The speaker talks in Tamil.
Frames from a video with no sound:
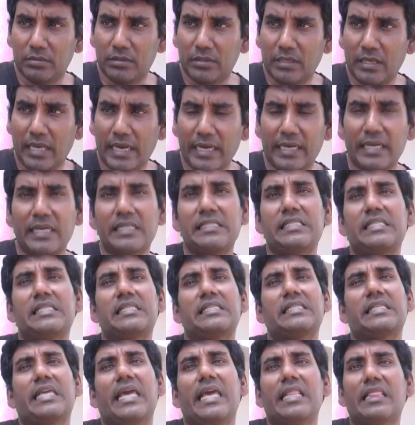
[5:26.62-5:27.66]

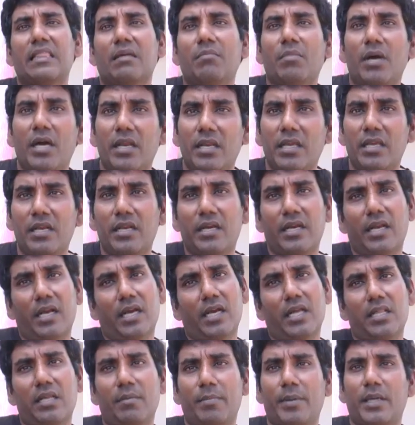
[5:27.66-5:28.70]
கேரக்டரிஸ்டிக்ஸ்க்கு ஏற்ற மாதிரி இருக்கிற
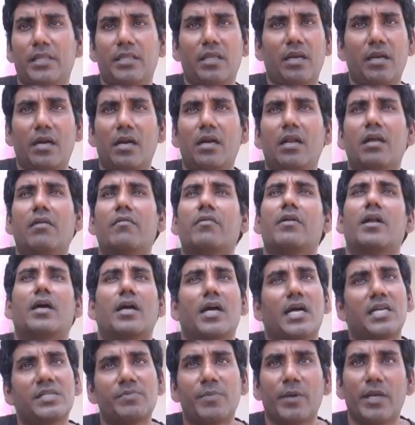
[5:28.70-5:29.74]
கதாபாத்திரங்களில் அவங்கள
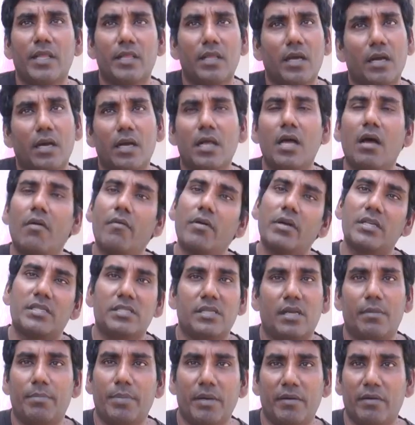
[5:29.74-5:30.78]
காஸ்ட் பண்ணியிருந்தாங்கன்னா அவங்க
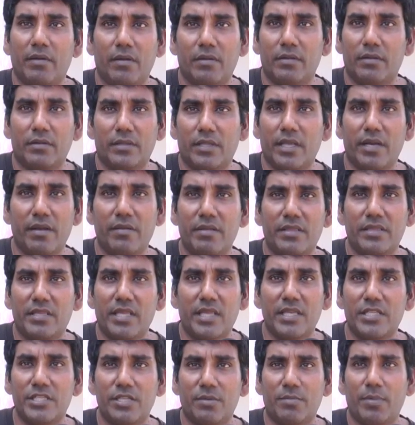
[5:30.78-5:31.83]
சிறப்பாக தெரி
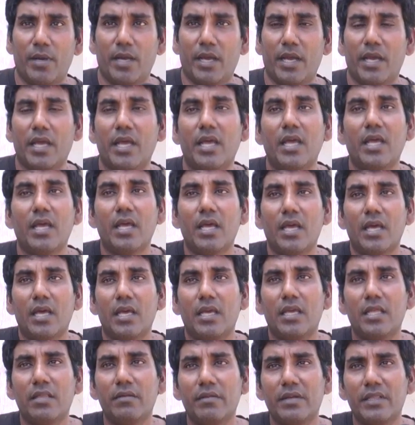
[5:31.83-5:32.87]
தெரிஞ்சிருப்பாங்க
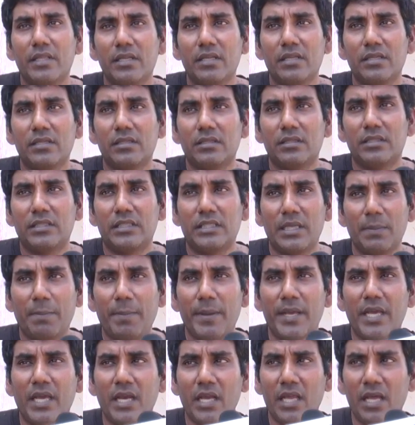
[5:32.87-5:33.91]
இது வந்து
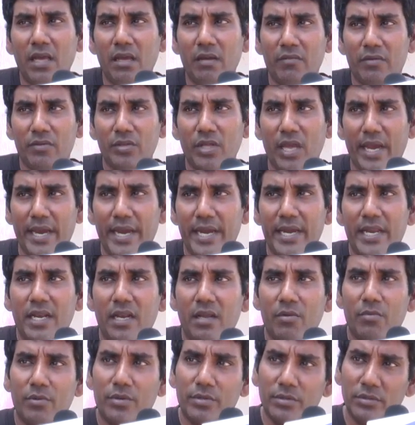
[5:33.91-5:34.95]
டிப்பிக்கலாக வந்து
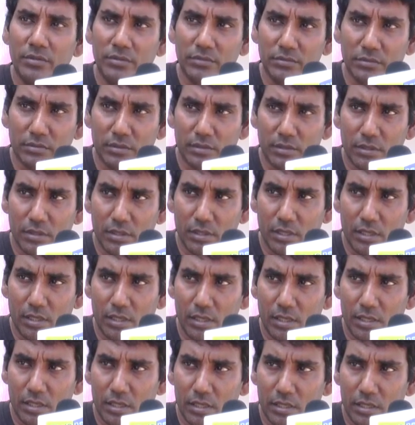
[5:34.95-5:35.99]
ஐடியலாக ஒரு
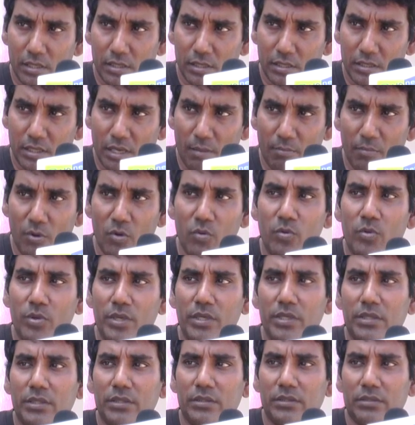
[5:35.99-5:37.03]
நம்ம ஊர்